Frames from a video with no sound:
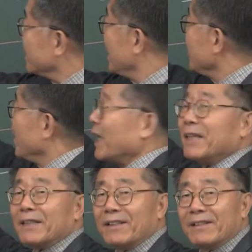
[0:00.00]
생명에
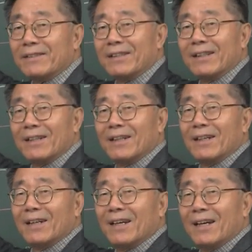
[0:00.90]
해당되는 거야.
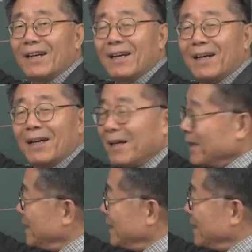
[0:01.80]
그